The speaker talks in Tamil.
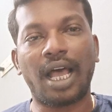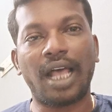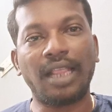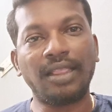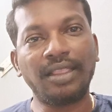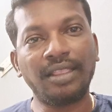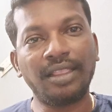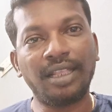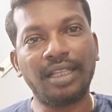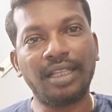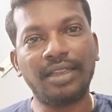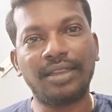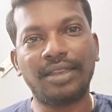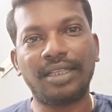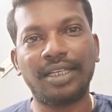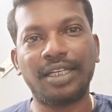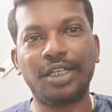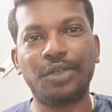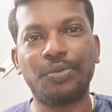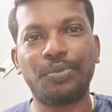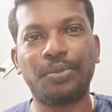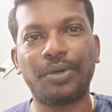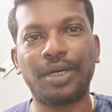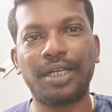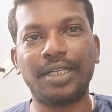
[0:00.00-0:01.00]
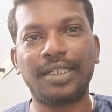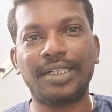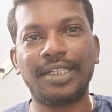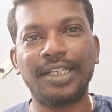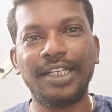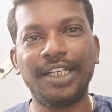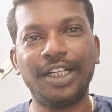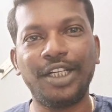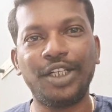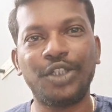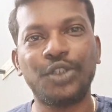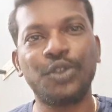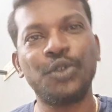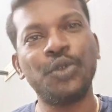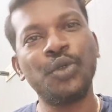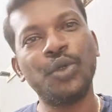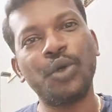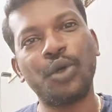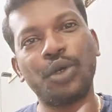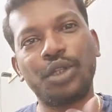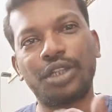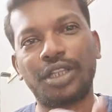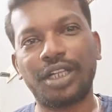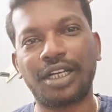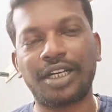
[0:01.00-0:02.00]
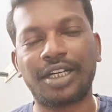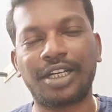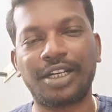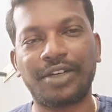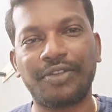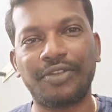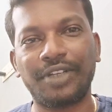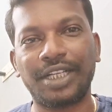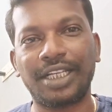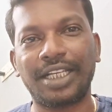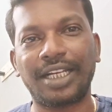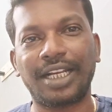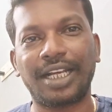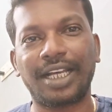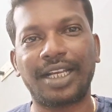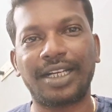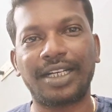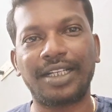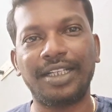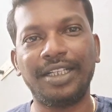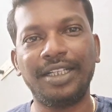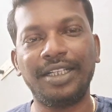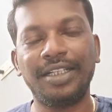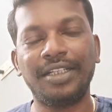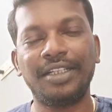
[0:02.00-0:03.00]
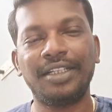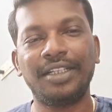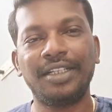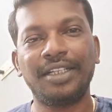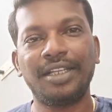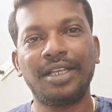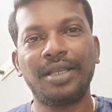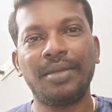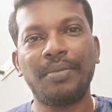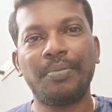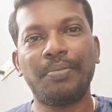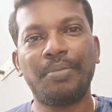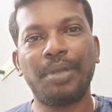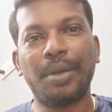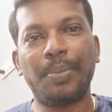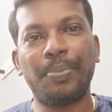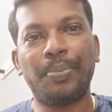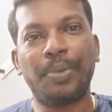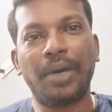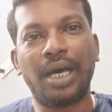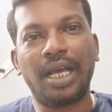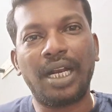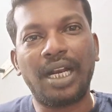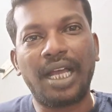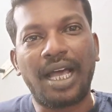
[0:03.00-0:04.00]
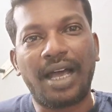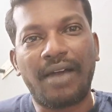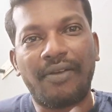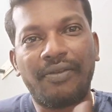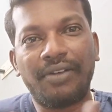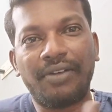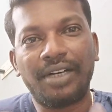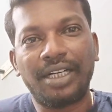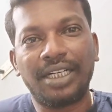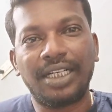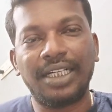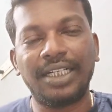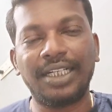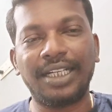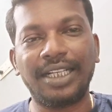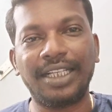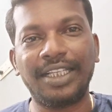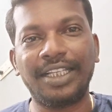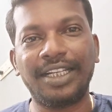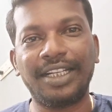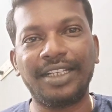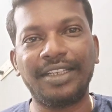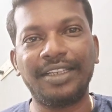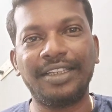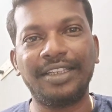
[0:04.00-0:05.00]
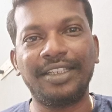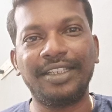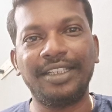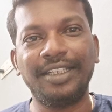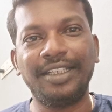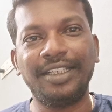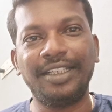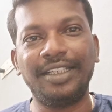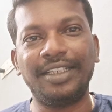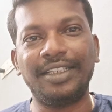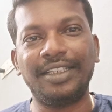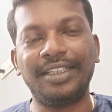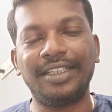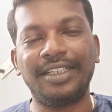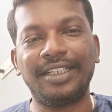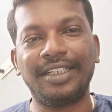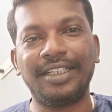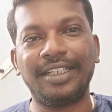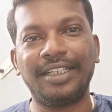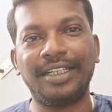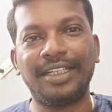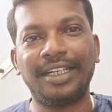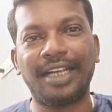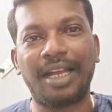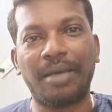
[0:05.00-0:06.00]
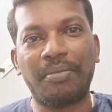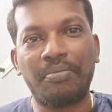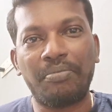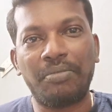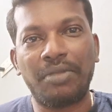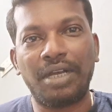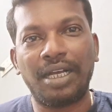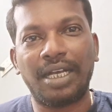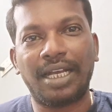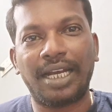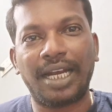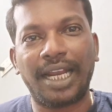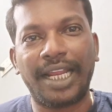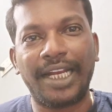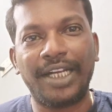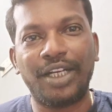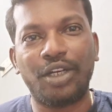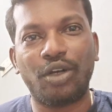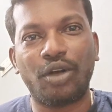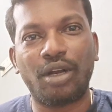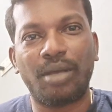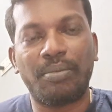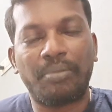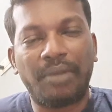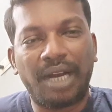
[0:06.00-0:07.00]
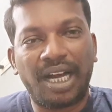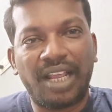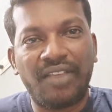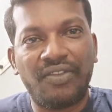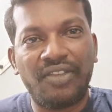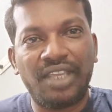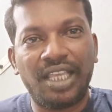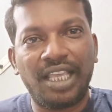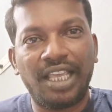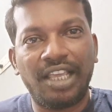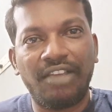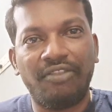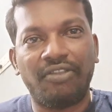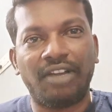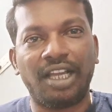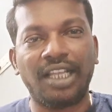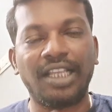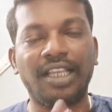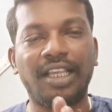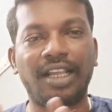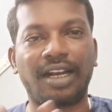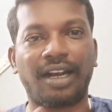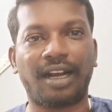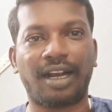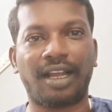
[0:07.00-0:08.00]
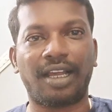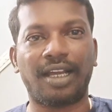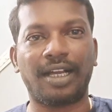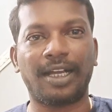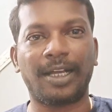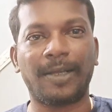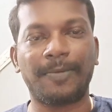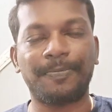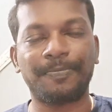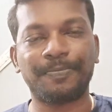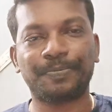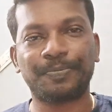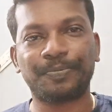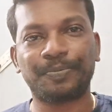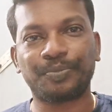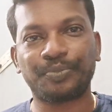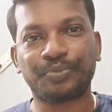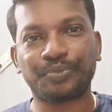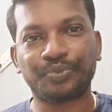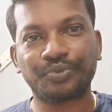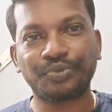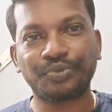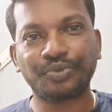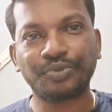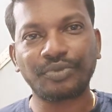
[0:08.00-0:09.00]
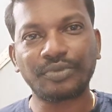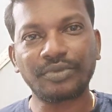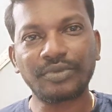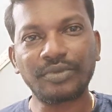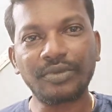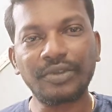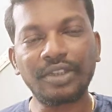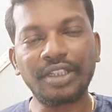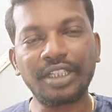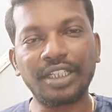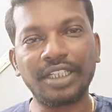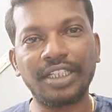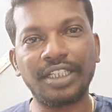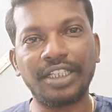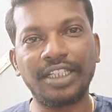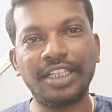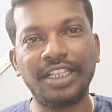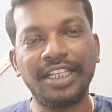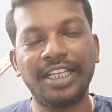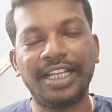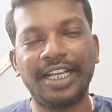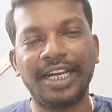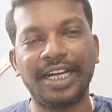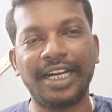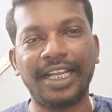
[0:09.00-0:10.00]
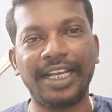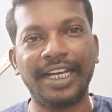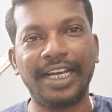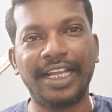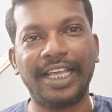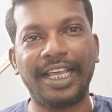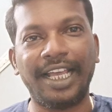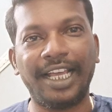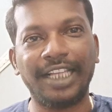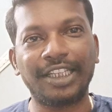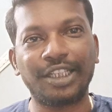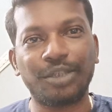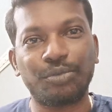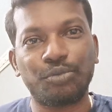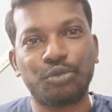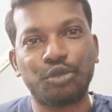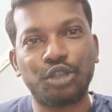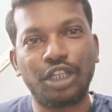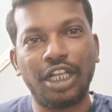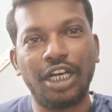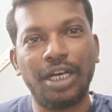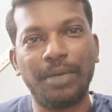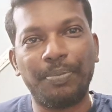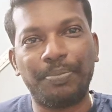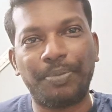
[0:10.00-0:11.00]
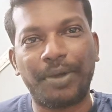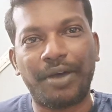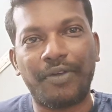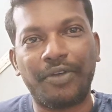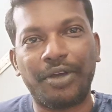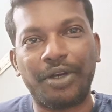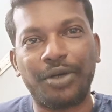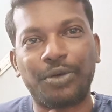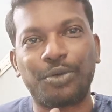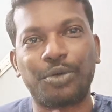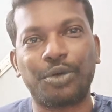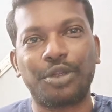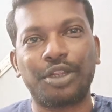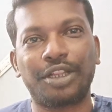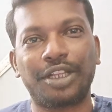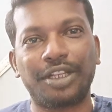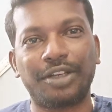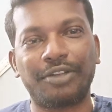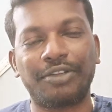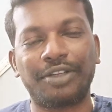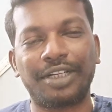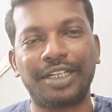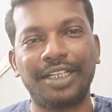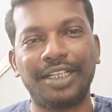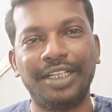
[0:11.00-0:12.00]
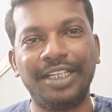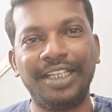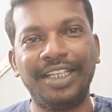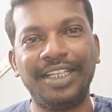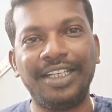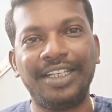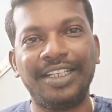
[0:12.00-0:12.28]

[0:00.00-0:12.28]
அந்த தேர்ட் பார்ட்டி இன்னொருத்தருக்கு விற்கிறாரு பிற்பாடு அவர்கிட்ட இருந்து நம்ம கிளைண்டோட மனைவியே வாங்கிடுறாங்க இதுக்கிடையில் அந்த முதல் பவர் கொடுத்தவர்